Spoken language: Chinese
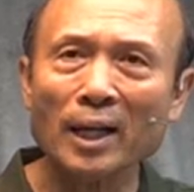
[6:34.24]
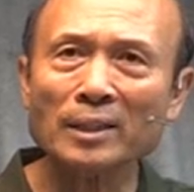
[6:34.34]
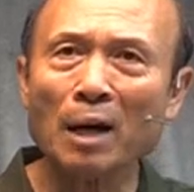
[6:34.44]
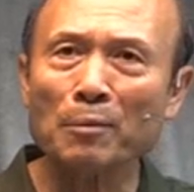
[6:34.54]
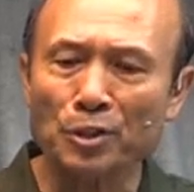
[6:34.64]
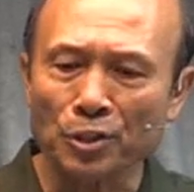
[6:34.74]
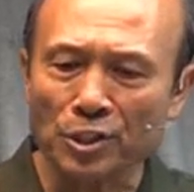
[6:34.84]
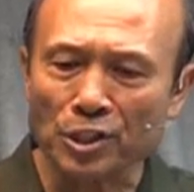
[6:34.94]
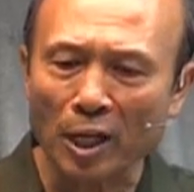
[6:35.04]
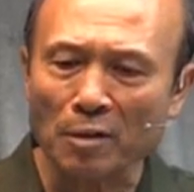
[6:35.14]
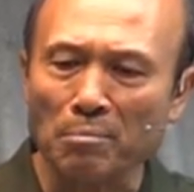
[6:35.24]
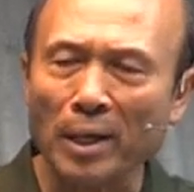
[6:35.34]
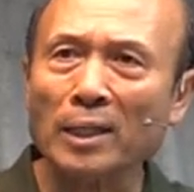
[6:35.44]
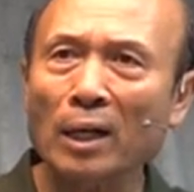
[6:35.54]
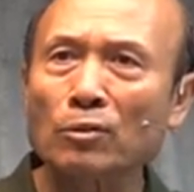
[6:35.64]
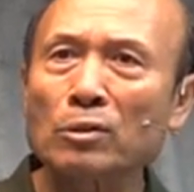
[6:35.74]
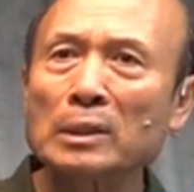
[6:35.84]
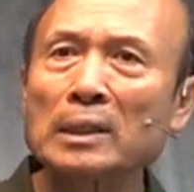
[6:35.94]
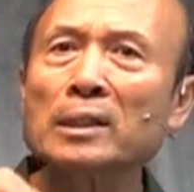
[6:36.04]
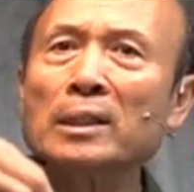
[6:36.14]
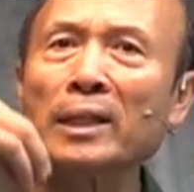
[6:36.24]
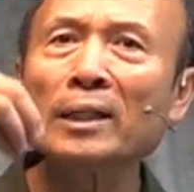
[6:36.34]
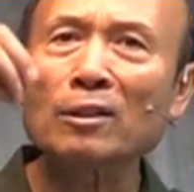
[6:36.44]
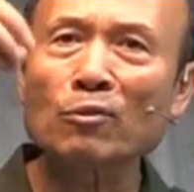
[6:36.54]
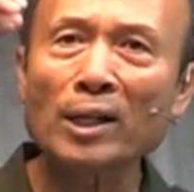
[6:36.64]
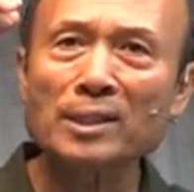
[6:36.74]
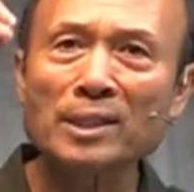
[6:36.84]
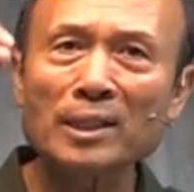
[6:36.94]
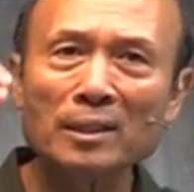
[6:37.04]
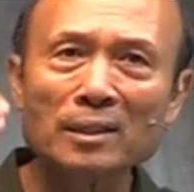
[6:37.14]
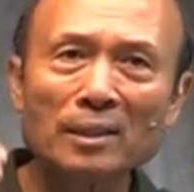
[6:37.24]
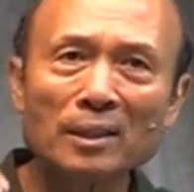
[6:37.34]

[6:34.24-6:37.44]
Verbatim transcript: 但他们与神没有个人的关系。